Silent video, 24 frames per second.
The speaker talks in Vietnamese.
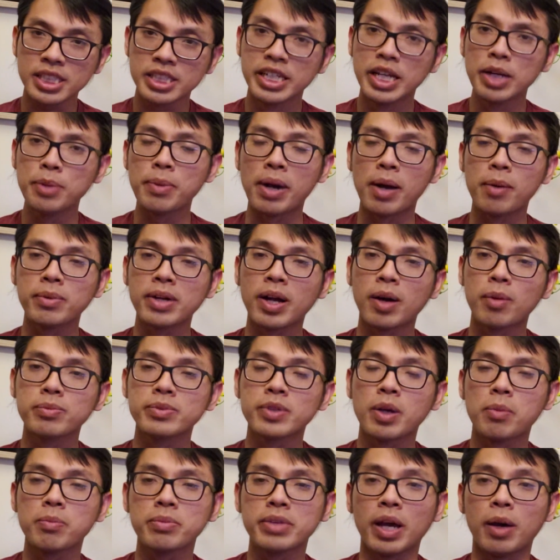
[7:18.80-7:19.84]
nếu mà ông không
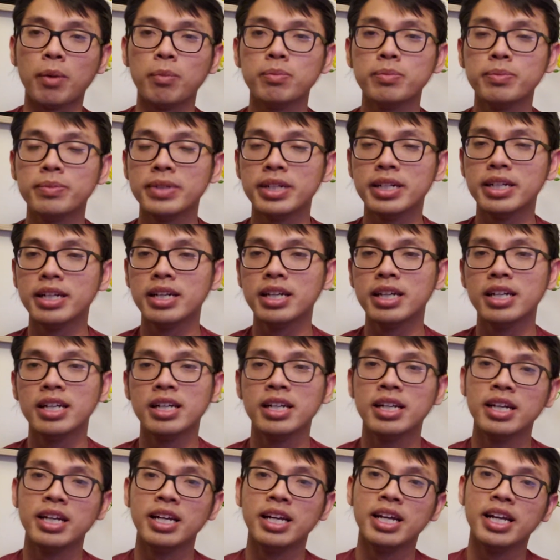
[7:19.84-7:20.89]
tôn trọng uh,
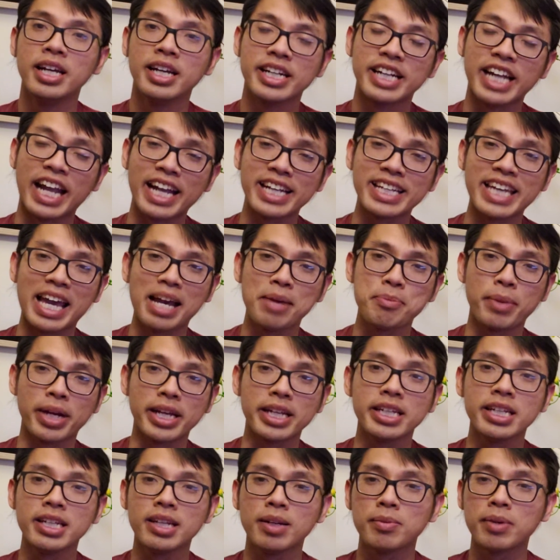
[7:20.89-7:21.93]
khán giả
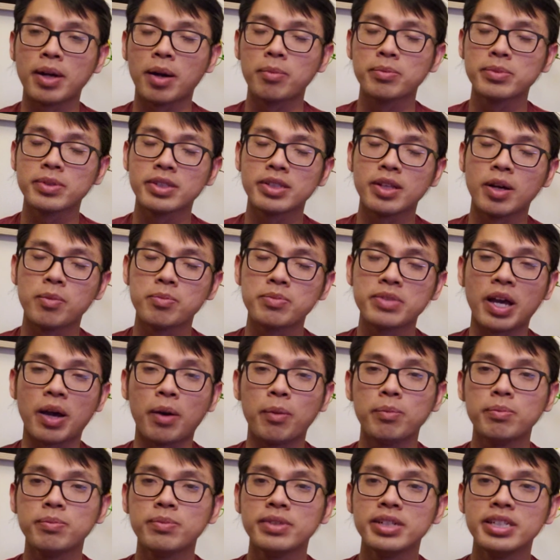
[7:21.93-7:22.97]
mỹ ông không tôn
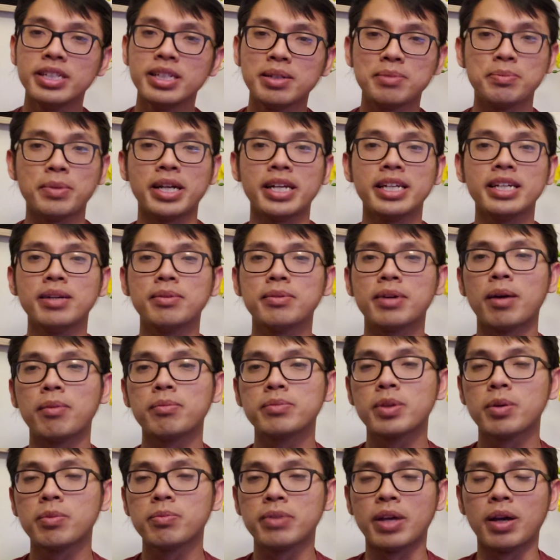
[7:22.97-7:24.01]
trọng nước mỹ ông
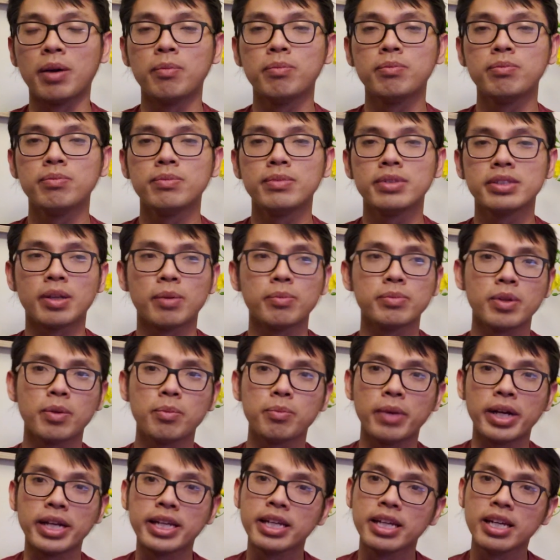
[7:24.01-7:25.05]
không tôn trọng tổng
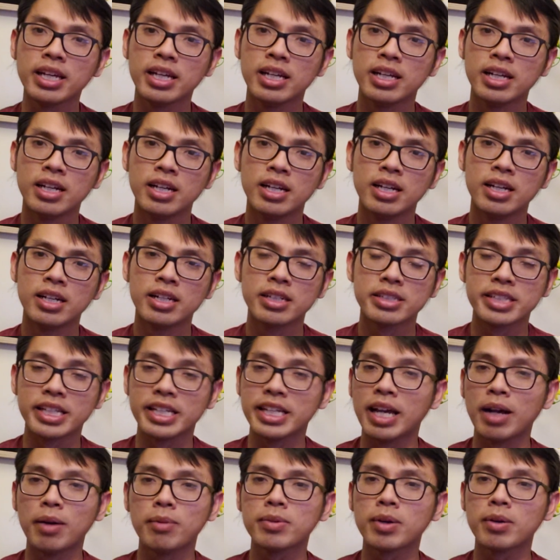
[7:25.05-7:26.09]
thống mỹ
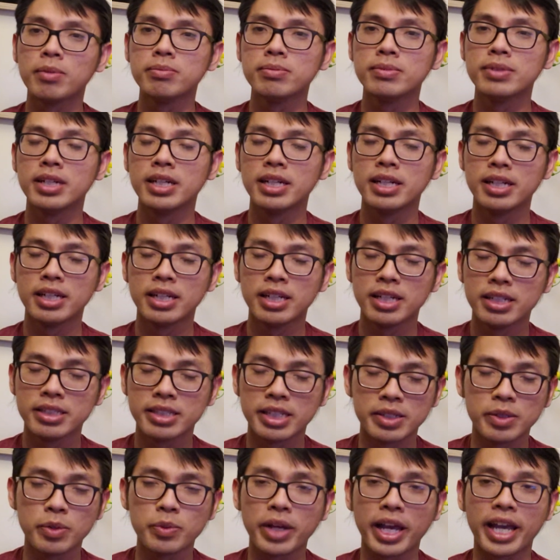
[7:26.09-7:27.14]
thì ông cũng uh,
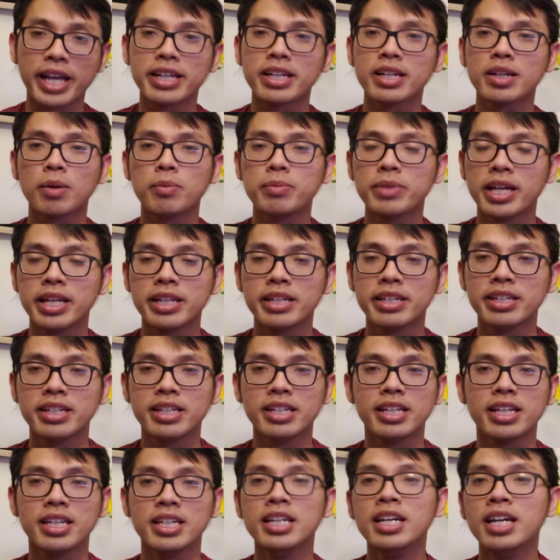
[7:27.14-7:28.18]
thì chú ngạn đó cũng
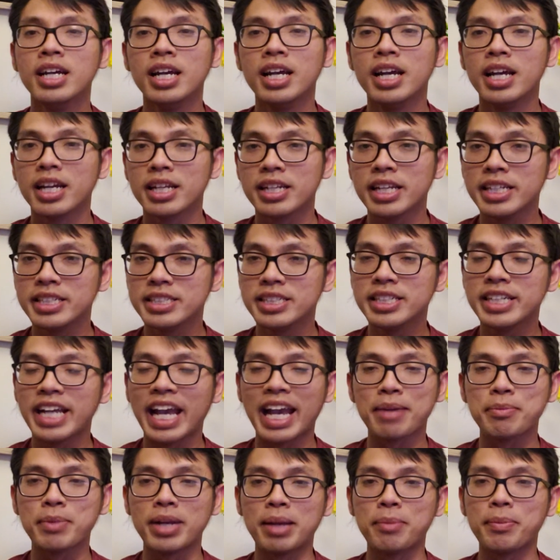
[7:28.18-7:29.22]
nên đi xứ
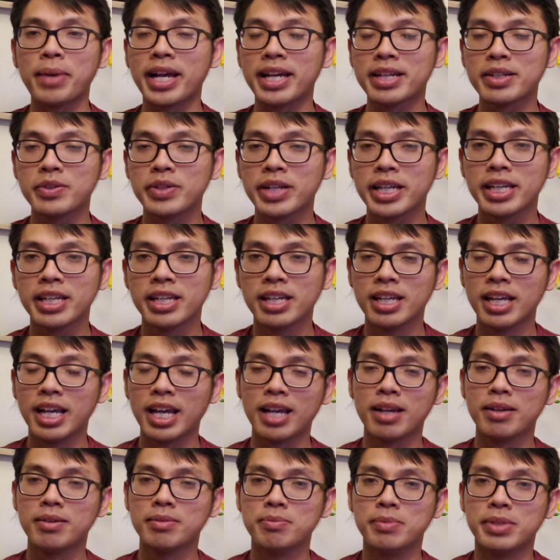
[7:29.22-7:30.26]
khác mà làm ăn luôn đi
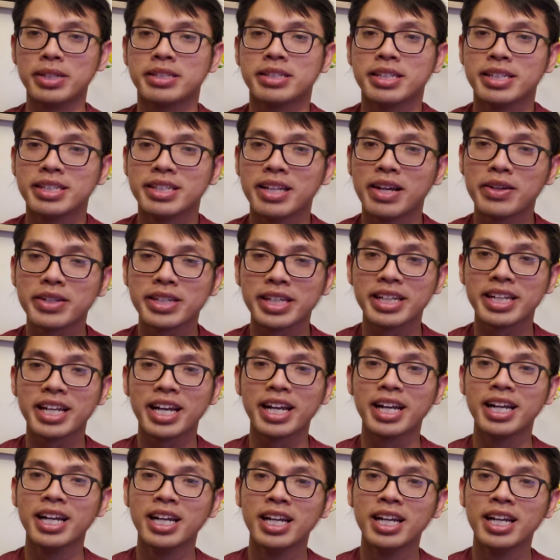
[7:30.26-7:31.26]
ha mình chỉ nói vậy đó